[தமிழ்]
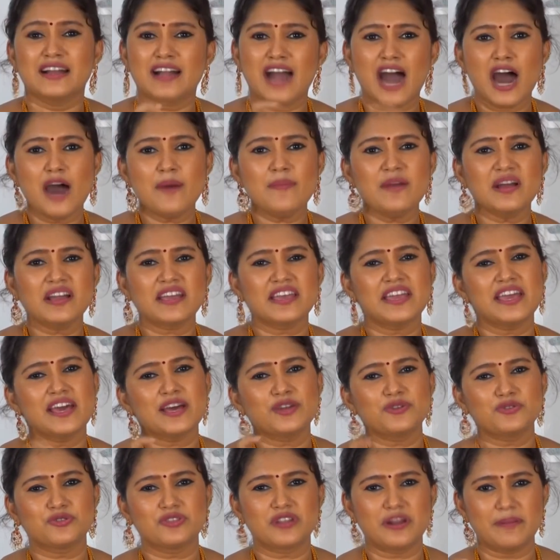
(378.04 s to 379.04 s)
காமக்கியா
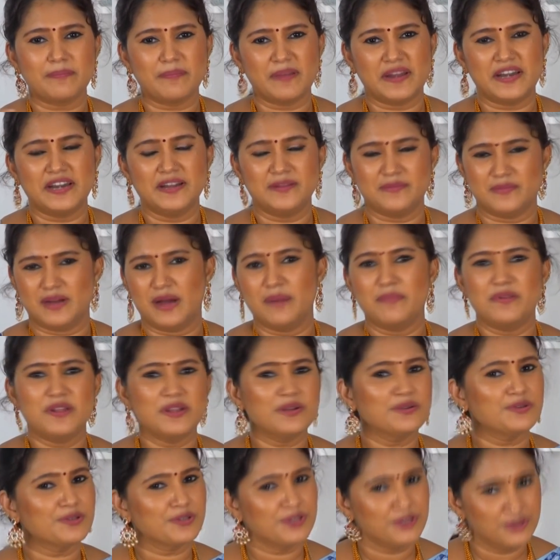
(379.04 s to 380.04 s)
ருத்ரபீடம்
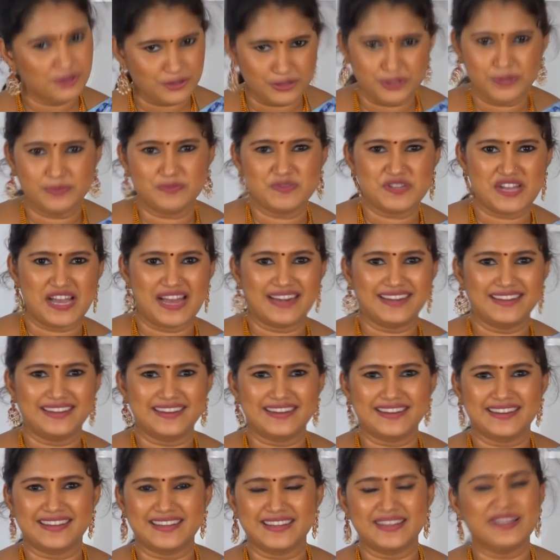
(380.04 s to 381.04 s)
அப்படின்னு ஒரு யூடியூப் சேனல்
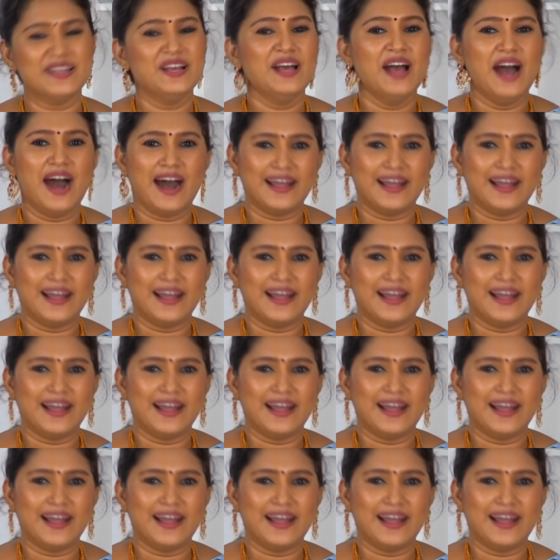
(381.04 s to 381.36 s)
இருக்குது